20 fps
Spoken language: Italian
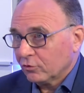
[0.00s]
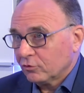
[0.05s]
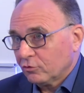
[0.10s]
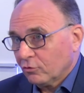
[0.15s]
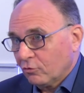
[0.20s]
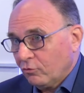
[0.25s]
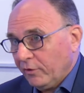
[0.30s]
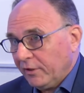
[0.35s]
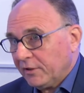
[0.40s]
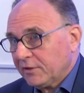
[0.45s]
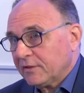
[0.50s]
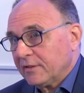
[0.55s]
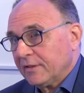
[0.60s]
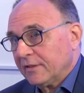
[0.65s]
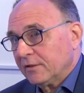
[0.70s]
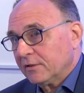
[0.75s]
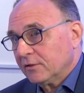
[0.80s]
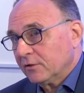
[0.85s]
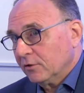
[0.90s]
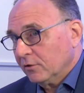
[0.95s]
su,
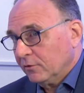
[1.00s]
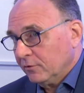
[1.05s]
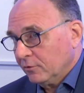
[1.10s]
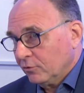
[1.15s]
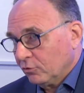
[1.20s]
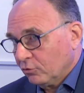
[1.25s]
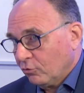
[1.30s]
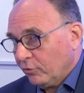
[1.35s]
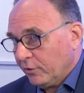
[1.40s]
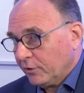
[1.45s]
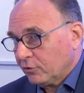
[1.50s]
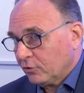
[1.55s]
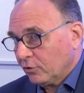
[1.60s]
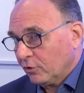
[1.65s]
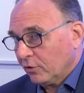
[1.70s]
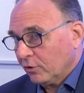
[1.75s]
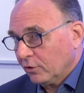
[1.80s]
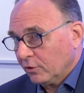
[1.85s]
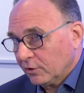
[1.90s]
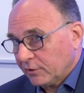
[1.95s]
questa, eh, su
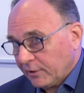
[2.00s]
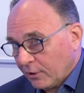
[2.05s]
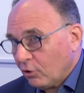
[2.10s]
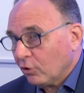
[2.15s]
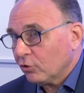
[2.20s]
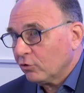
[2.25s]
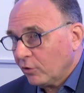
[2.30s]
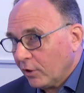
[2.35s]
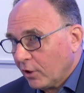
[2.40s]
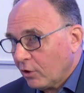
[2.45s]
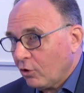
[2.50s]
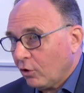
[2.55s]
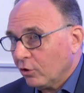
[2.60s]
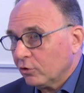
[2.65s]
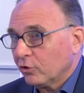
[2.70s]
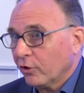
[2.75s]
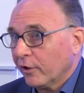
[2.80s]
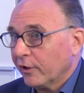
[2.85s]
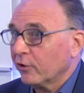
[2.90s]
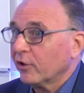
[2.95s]
questo eh, secondo
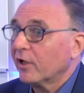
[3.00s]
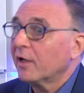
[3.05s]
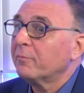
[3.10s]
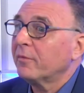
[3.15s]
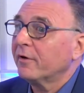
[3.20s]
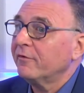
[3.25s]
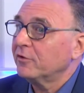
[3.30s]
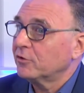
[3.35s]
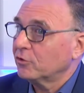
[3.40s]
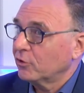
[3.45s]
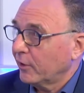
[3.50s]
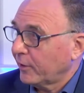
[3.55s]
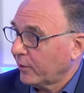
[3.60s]
acconto che non è previsto dal